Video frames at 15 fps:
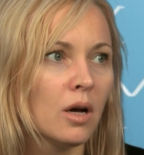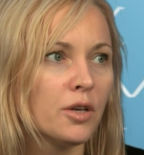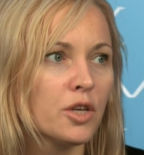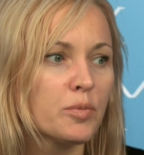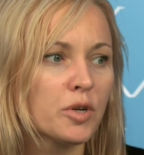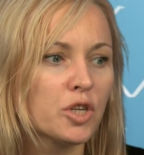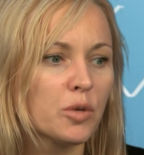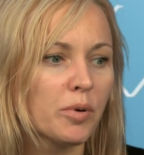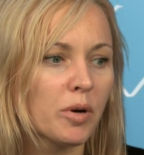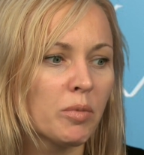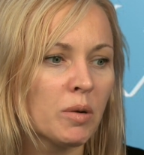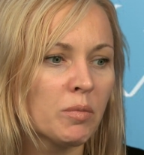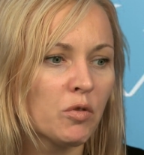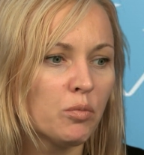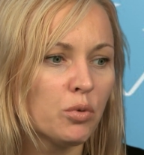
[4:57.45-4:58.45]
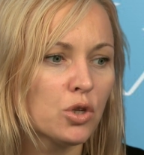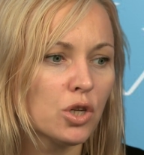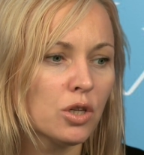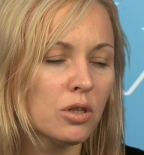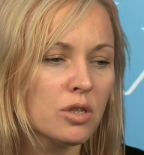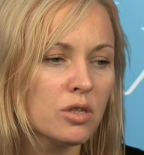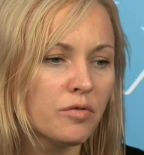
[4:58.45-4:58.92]
Есть большие проблемы в
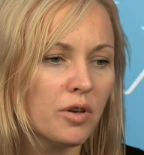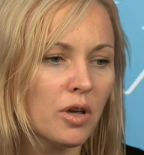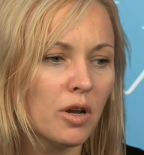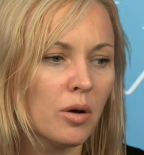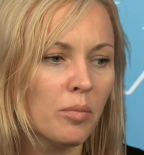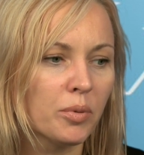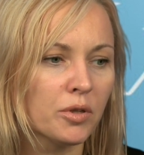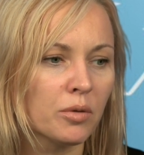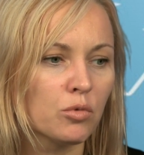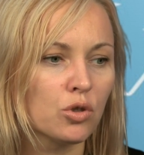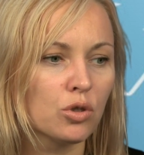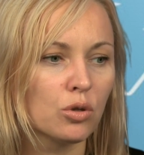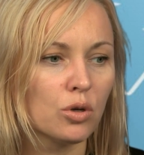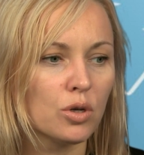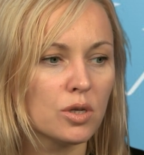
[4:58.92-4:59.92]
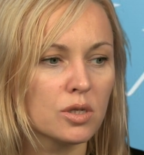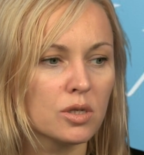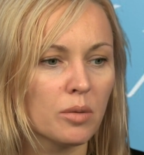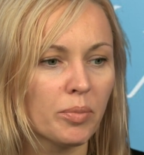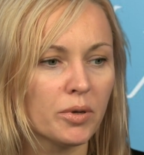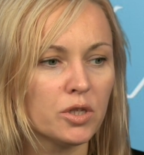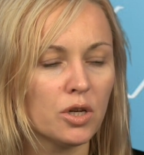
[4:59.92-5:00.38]
бюджетной сфере, потому что
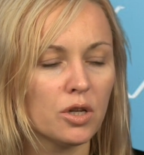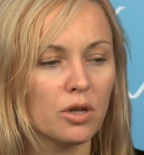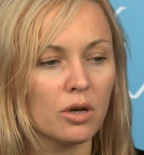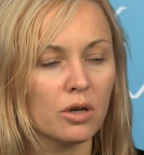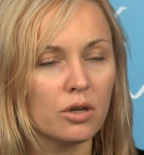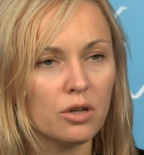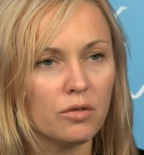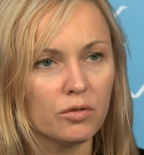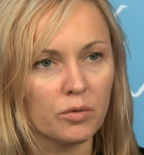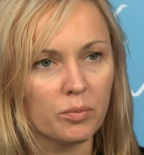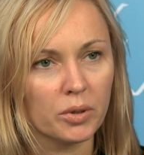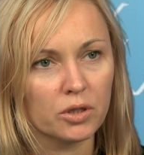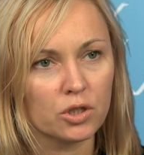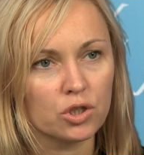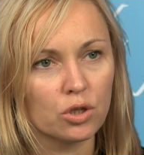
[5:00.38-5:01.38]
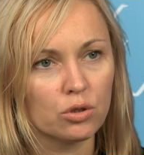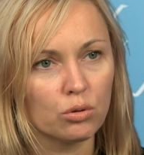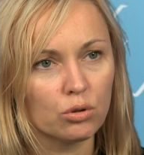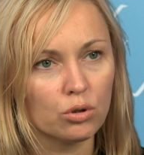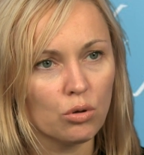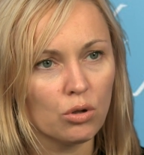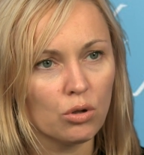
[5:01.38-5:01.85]
из-за падения гривны по отношению к